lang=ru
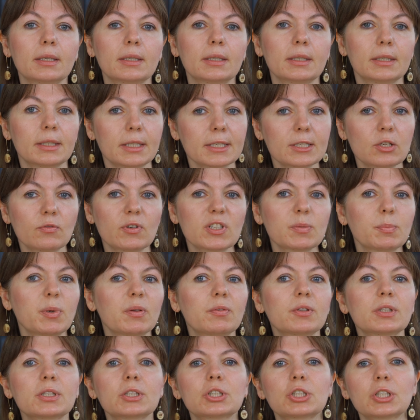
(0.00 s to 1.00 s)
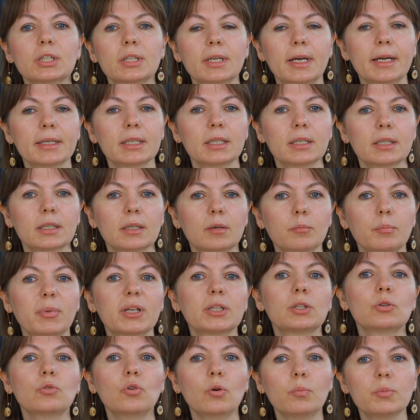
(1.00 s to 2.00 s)
если у вас появилось желание
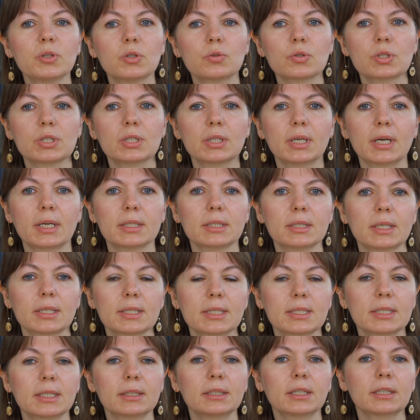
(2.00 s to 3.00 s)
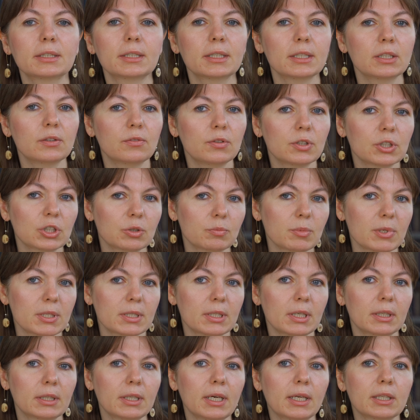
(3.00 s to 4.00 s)
подробнее узнать о ценах на
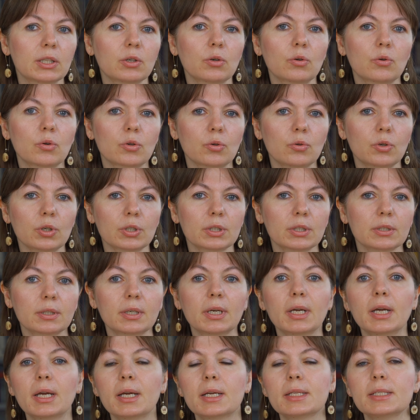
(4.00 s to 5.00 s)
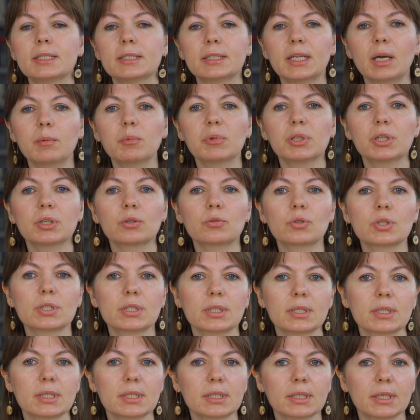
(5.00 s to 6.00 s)
недвижимость на данных курортах, динамике
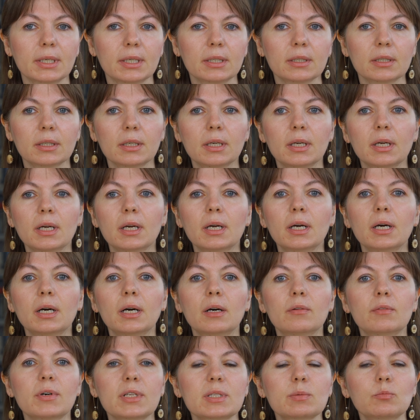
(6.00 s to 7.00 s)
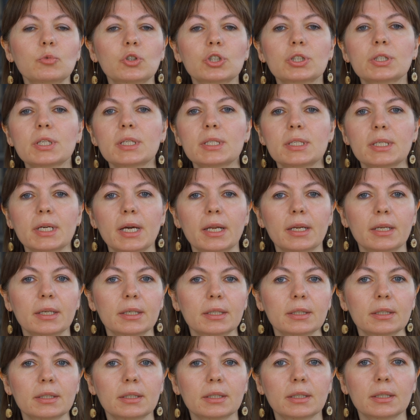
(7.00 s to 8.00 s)
роста цен – возможности
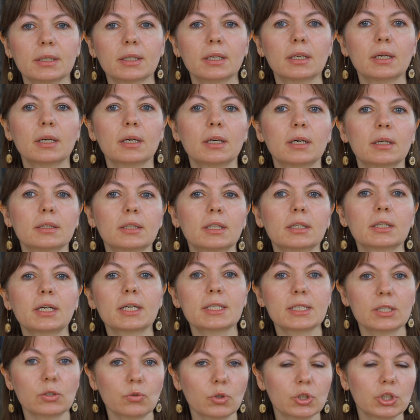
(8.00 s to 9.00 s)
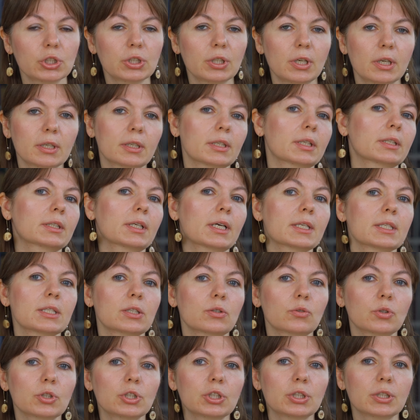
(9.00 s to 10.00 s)
аренды, долгосрочной или
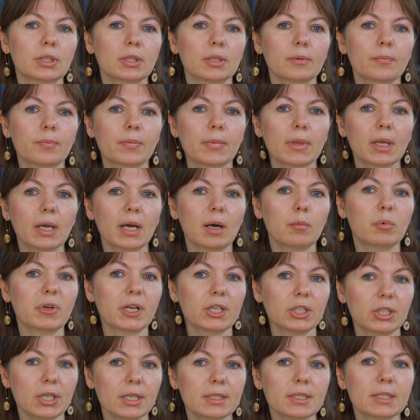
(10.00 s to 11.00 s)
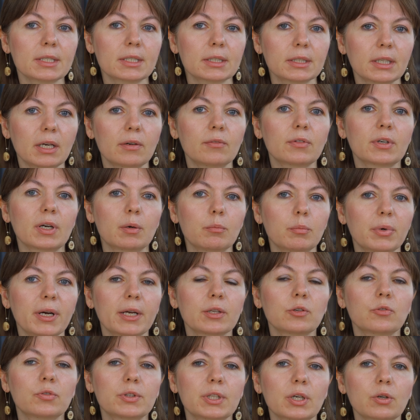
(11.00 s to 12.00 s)
краткосрочной, обращайтесь к нам в
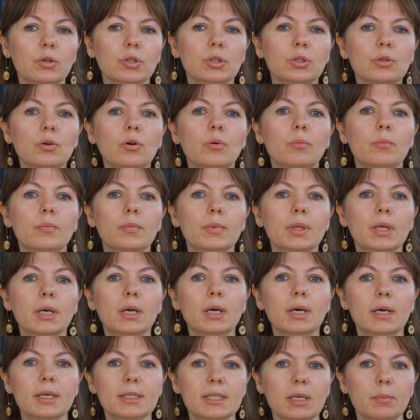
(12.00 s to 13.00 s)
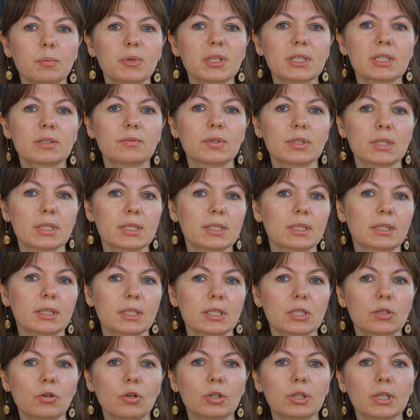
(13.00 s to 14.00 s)
компанию «Второй дом». Записывайтесь на
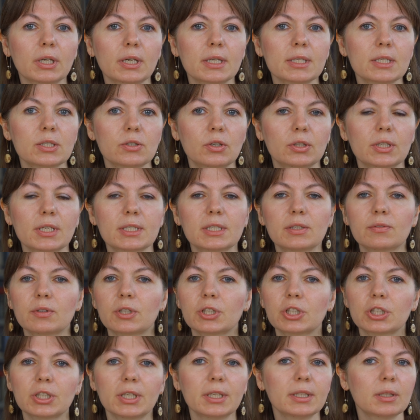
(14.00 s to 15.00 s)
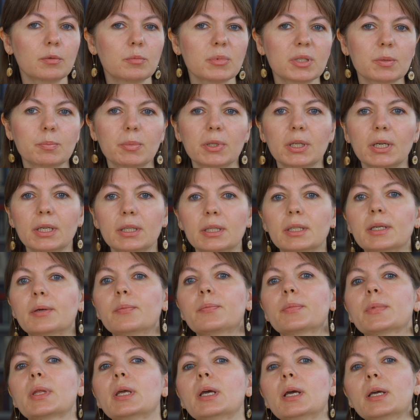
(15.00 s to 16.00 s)
консультацию, она совершенно
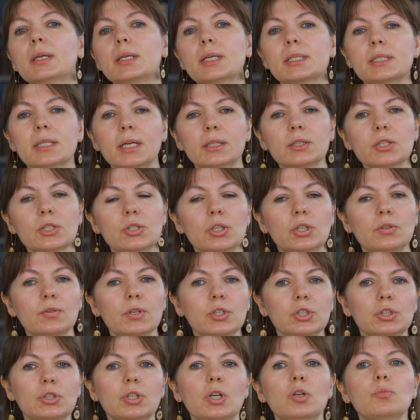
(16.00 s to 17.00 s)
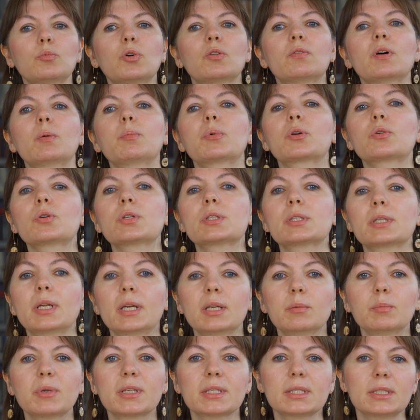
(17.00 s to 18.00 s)
бесплатна. Я с радостью отвечу на любой вопрос,
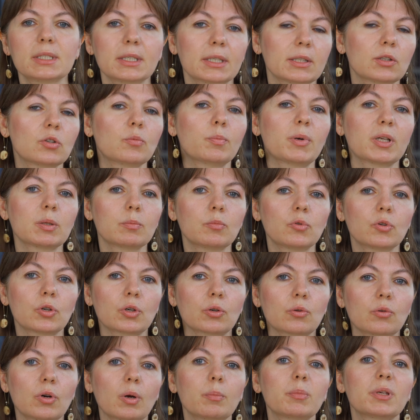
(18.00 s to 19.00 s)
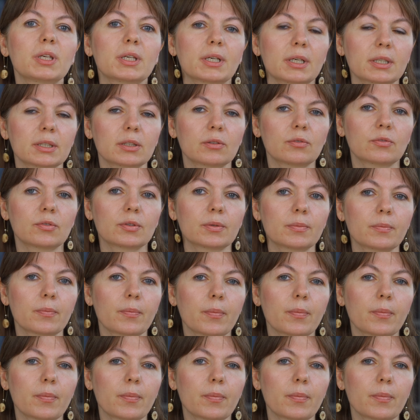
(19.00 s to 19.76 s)
либо сделаю подборку объектов.